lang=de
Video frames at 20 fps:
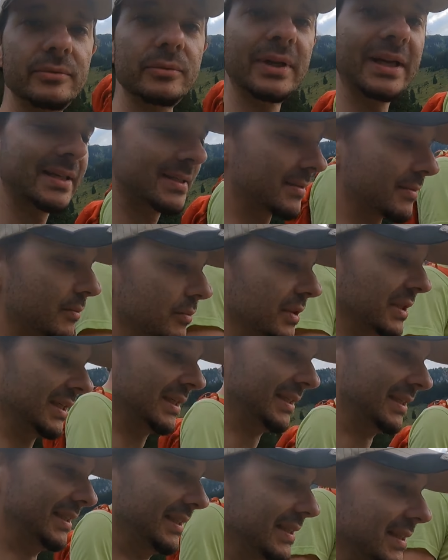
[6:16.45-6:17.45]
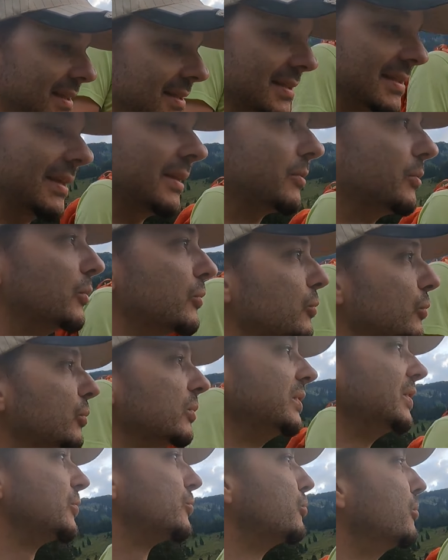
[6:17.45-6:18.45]
Du gehst nur, es zählt nur
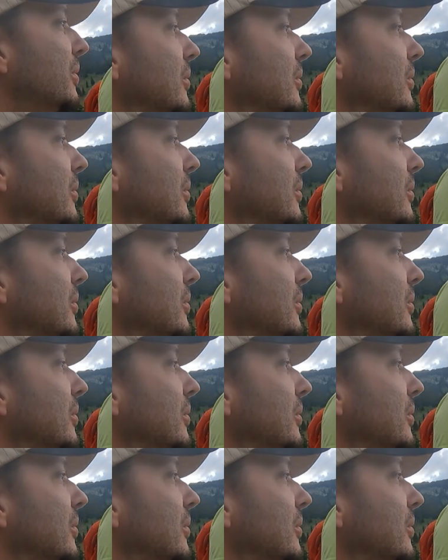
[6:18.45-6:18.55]
du und die